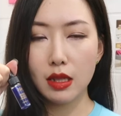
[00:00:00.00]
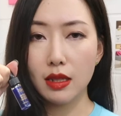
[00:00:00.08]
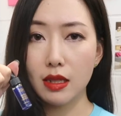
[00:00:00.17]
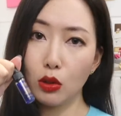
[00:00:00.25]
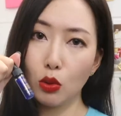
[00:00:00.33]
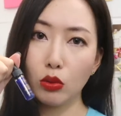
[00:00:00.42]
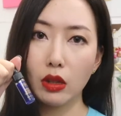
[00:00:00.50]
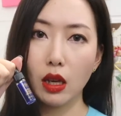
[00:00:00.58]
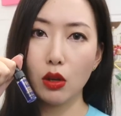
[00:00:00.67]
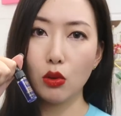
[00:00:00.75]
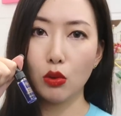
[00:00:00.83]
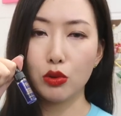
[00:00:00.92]
荐在冬
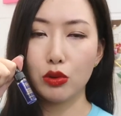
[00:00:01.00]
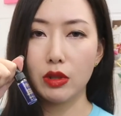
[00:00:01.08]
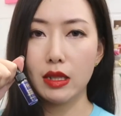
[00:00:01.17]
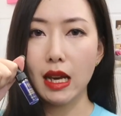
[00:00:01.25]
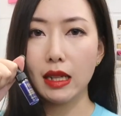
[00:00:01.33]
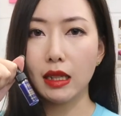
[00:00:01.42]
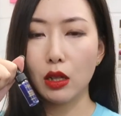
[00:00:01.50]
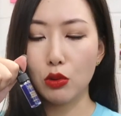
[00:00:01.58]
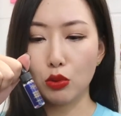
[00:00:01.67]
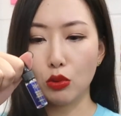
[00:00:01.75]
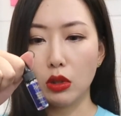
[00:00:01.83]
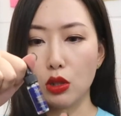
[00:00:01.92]
天用。就是夏天
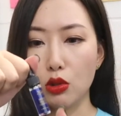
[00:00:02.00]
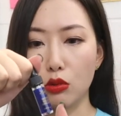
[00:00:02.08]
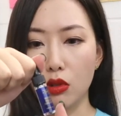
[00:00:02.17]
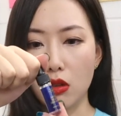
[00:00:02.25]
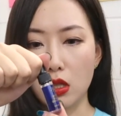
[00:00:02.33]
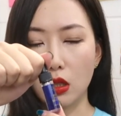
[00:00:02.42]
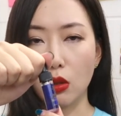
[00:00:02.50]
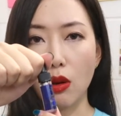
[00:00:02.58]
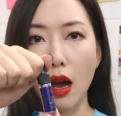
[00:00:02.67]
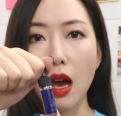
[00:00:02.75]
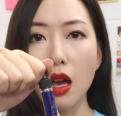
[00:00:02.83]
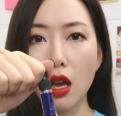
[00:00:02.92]
如果你种草这个的
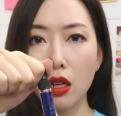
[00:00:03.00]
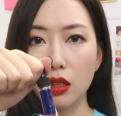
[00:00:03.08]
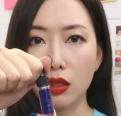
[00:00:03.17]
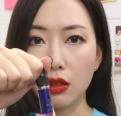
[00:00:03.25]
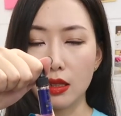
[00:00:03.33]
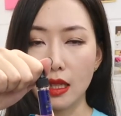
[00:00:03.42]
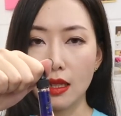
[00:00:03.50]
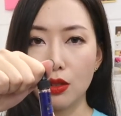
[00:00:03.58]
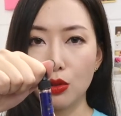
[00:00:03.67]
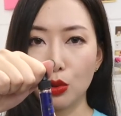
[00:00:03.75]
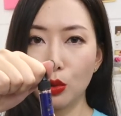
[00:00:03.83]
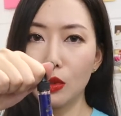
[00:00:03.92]
话，可能先
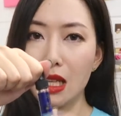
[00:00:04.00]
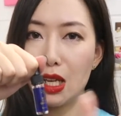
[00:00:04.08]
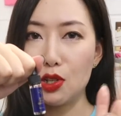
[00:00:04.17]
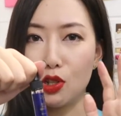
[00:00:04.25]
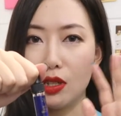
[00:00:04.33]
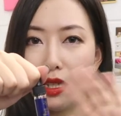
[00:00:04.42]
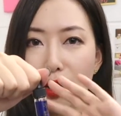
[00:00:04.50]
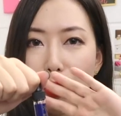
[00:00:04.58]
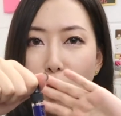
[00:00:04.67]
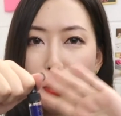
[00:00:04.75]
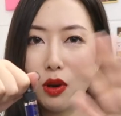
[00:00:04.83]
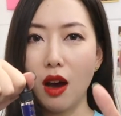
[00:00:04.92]
就暂时先
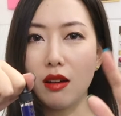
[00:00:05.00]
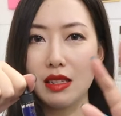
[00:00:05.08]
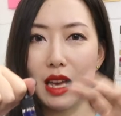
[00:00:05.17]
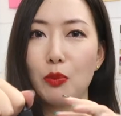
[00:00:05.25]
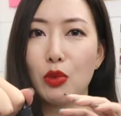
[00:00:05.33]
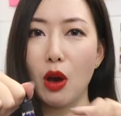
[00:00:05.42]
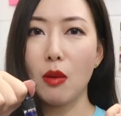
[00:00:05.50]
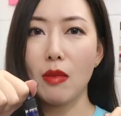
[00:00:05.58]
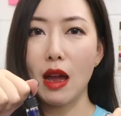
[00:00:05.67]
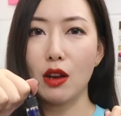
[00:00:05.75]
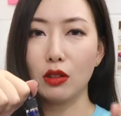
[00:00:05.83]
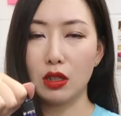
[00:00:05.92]
hold on 一下，不要
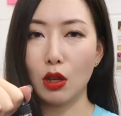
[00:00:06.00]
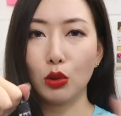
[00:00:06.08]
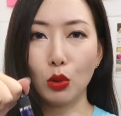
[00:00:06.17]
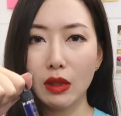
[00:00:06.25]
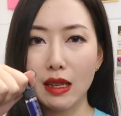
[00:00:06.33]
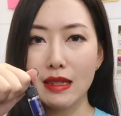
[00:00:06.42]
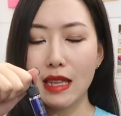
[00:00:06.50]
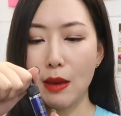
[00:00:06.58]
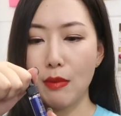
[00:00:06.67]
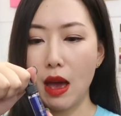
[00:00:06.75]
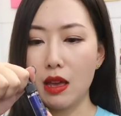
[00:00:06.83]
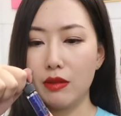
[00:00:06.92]
买，然后等到冬天再
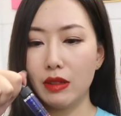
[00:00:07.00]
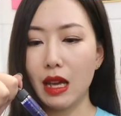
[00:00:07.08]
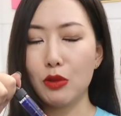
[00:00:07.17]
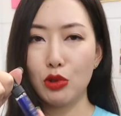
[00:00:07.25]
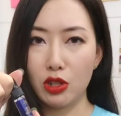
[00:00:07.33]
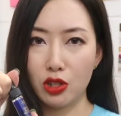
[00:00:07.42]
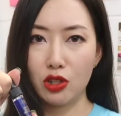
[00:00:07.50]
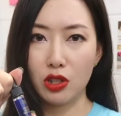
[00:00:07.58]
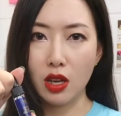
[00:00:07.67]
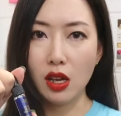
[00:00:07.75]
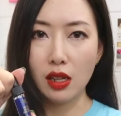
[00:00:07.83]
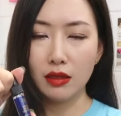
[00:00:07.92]
买，因为它确实是
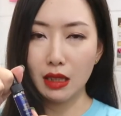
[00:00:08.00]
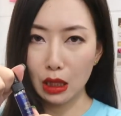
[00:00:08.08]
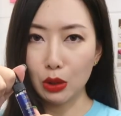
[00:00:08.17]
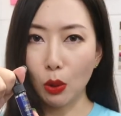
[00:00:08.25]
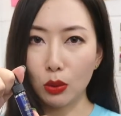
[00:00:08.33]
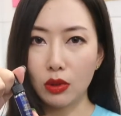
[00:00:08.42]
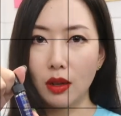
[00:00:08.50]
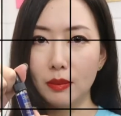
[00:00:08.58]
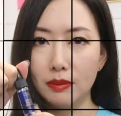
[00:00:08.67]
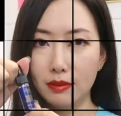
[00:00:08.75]
挺油的。